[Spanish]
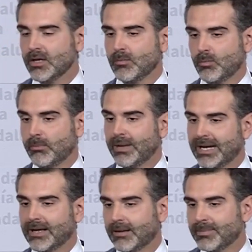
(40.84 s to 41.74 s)
pues
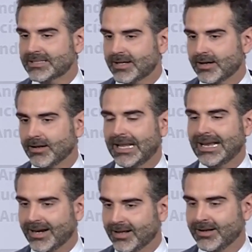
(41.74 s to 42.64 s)
vengan a pasar
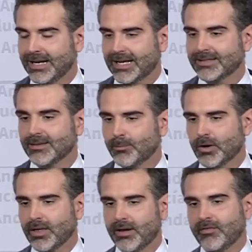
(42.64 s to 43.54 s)
largas
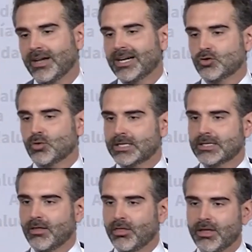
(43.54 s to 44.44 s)
temporadas, a fijar su
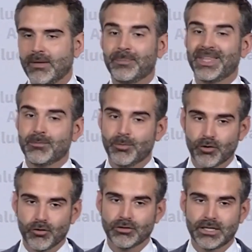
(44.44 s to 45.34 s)
residencia y
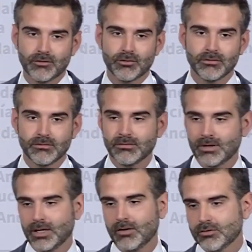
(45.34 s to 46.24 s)
por lo tanto,
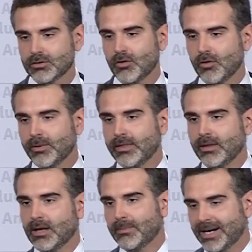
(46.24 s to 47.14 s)
no se nos
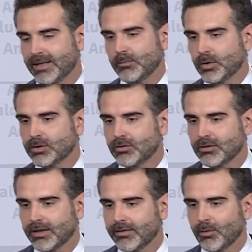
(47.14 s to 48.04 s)
olvide, a pagar
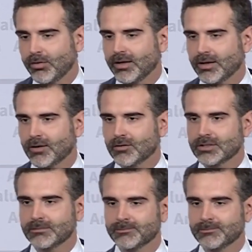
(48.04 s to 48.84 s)
impuestos en Andalucía, claro que sí.